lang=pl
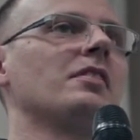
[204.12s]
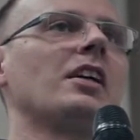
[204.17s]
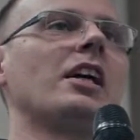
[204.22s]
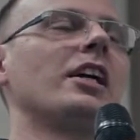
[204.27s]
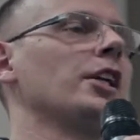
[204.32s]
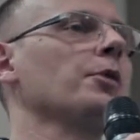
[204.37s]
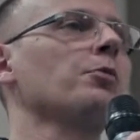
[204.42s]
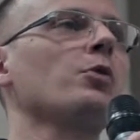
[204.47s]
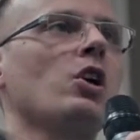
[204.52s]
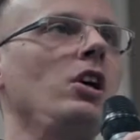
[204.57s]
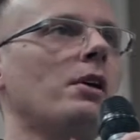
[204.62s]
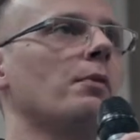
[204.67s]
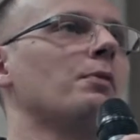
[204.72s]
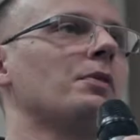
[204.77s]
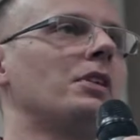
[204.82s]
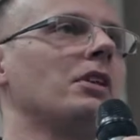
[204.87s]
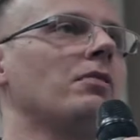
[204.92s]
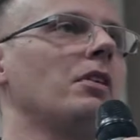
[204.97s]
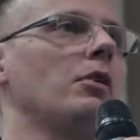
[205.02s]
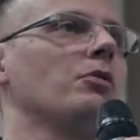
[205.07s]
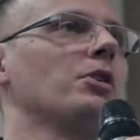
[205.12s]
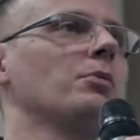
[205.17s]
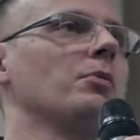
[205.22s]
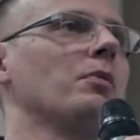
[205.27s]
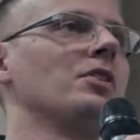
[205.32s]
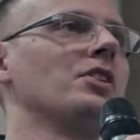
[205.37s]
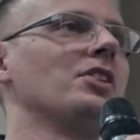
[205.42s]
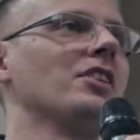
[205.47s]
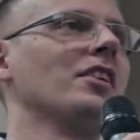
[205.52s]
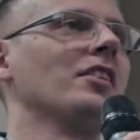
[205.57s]
Ja nie mówię o HBP TV w tym
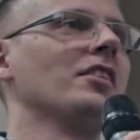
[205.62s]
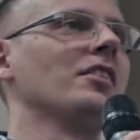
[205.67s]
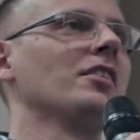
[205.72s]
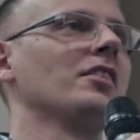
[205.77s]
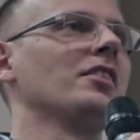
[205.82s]
momencie.